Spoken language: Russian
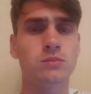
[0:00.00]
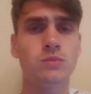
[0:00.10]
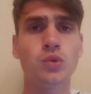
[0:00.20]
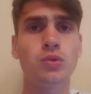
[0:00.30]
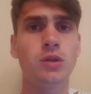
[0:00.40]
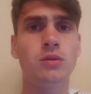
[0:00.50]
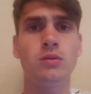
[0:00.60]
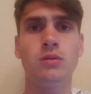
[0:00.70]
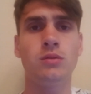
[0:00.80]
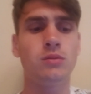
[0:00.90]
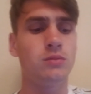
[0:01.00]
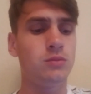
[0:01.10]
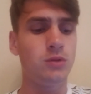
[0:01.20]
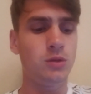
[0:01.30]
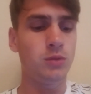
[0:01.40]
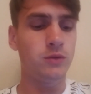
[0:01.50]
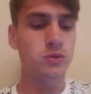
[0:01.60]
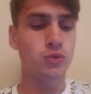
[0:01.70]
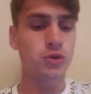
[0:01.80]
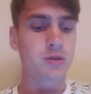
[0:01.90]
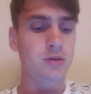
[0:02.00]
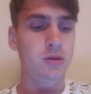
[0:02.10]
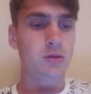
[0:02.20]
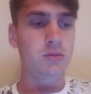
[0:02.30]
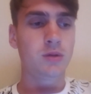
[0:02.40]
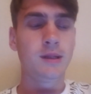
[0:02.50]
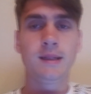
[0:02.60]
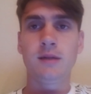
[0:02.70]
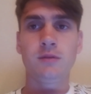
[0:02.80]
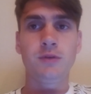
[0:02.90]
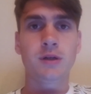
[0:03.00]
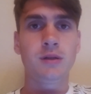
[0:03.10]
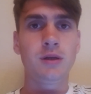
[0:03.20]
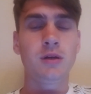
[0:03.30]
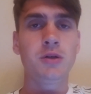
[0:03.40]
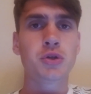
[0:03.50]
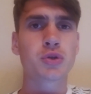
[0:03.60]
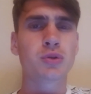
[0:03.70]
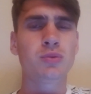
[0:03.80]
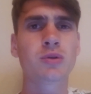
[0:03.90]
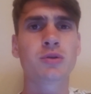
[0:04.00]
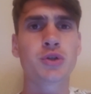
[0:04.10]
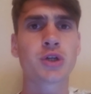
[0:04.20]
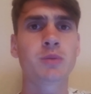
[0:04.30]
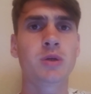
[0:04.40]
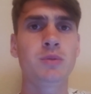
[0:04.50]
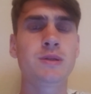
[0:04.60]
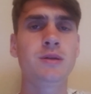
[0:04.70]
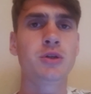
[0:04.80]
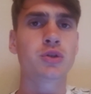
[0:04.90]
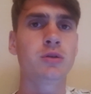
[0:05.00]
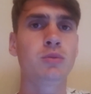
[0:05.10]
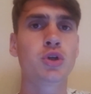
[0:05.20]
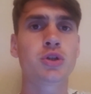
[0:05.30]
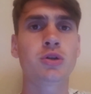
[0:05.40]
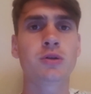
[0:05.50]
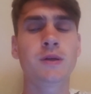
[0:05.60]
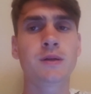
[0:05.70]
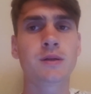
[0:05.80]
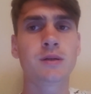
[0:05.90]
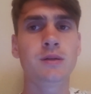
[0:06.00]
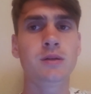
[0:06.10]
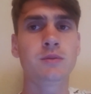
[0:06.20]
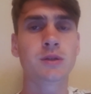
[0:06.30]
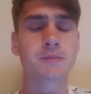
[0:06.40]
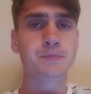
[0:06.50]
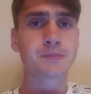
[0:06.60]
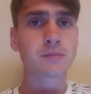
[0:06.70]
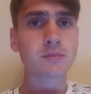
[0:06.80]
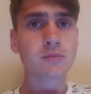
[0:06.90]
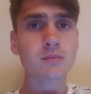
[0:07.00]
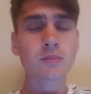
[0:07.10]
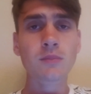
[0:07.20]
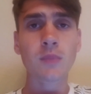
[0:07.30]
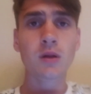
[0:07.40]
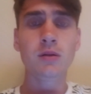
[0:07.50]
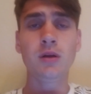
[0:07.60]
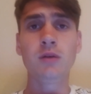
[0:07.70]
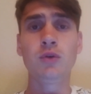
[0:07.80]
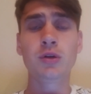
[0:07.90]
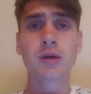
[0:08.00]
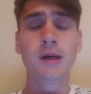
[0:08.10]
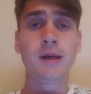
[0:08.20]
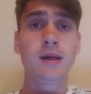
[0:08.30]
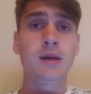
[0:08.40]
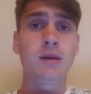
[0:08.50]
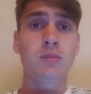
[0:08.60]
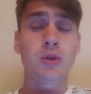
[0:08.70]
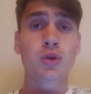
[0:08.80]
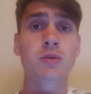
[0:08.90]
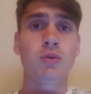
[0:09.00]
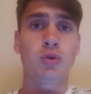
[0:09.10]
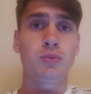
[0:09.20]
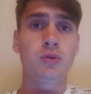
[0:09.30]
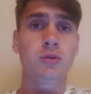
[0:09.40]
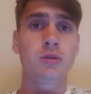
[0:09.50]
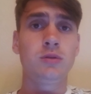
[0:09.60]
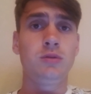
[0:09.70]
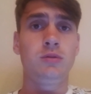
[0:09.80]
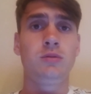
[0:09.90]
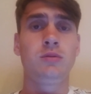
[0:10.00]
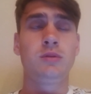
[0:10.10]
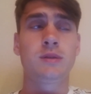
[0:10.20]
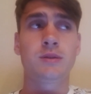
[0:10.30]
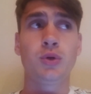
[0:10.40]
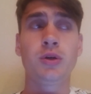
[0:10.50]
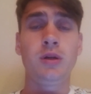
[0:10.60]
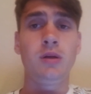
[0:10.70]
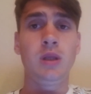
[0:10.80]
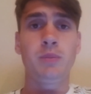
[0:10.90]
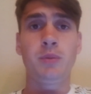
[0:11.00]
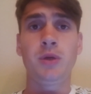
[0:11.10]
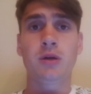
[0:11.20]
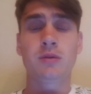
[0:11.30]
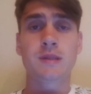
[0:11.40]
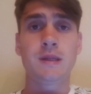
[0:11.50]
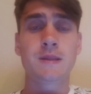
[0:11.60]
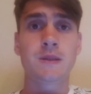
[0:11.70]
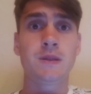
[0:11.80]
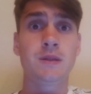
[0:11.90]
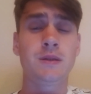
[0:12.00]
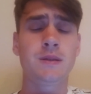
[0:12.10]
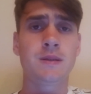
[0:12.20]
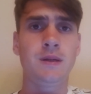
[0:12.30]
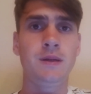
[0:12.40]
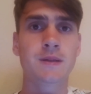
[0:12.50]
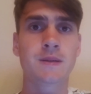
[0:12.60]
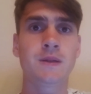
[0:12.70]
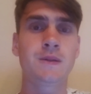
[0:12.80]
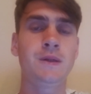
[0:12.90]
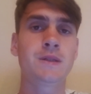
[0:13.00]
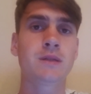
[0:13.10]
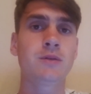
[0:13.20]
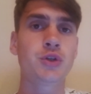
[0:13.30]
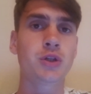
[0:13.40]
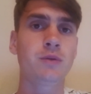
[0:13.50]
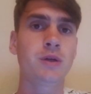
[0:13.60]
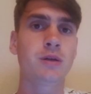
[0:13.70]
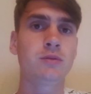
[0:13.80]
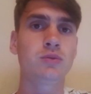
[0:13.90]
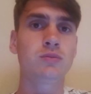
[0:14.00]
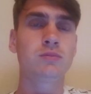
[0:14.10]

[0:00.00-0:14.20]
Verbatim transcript: ну, не было возможности там выходных или еще что. Ну, короче, как мне объяснили, что не больше трех дней она ходила в них. Ну, так вот, подошва лопнула. Стоили они по меркам среднестатистического человека, ну,